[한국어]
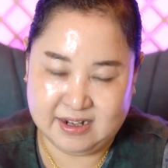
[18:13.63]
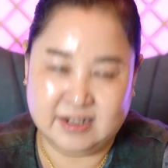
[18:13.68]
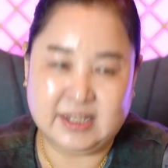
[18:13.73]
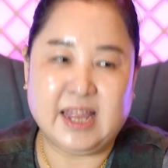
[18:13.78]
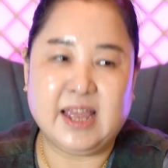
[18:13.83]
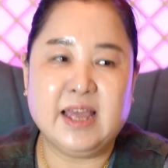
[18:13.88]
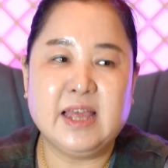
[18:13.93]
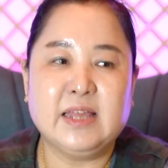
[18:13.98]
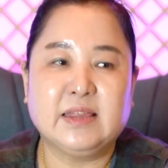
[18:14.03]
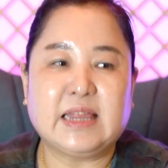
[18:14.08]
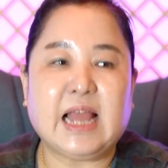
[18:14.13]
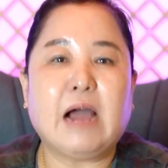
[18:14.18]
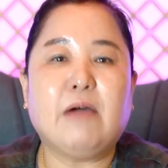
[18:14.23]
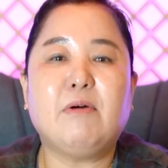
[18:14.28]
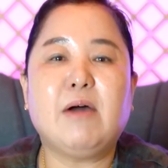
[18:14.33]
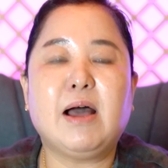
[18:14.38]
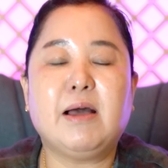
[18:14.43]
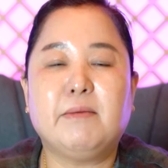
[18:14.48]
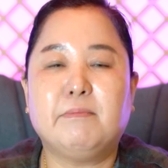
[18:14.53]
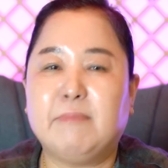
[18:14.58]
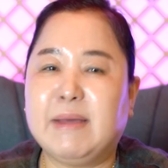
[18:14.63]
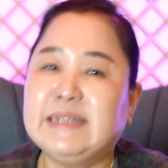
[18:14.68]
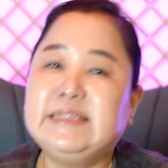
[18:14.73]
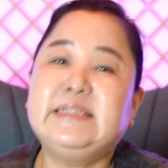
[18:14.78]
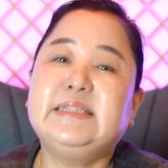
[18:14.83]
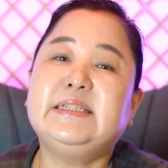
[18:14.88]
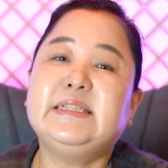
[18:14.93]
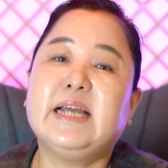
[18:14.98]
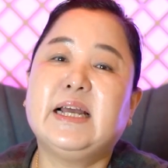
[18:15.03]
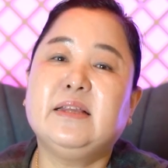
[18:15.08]
근데 나와
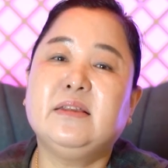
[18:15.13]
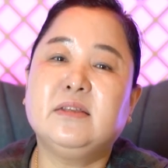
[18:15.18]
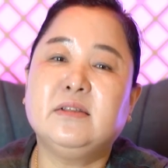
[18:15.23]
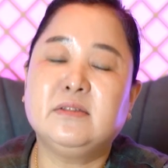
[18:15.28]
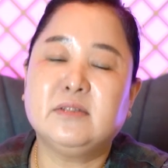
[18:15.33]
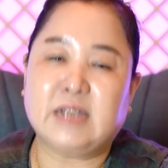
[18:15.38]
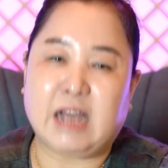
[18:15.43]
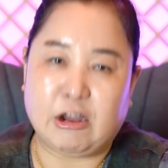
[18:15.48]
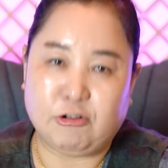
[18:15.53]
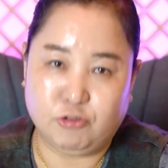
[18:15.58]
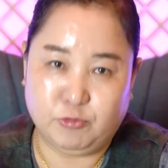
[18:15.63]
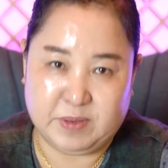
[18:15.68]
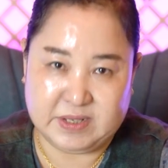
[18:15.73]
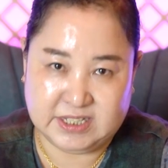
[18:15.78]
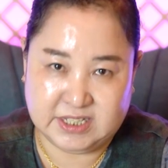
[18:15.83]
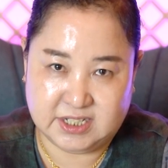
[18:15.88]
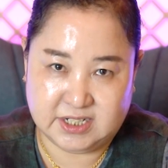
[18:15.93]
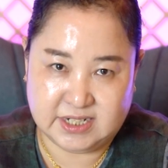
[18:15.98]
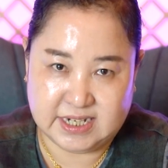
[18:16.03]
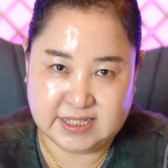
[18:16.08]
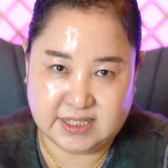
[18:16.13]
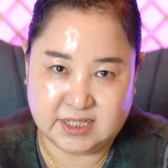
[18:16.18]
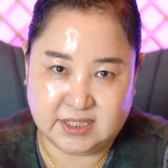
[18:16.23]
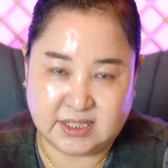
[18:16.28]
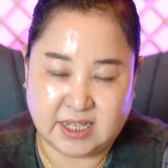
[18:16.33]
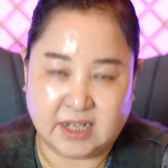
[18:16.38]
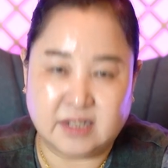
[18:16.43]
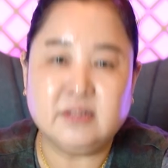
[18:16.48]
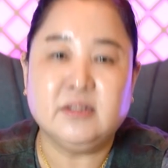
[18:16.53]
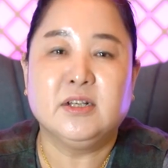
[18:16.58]
맞지 않는 가구 배치를 했을
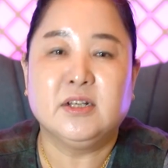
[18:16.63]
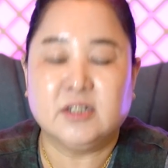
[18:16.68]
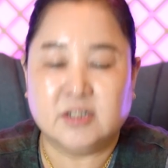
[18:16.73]
때는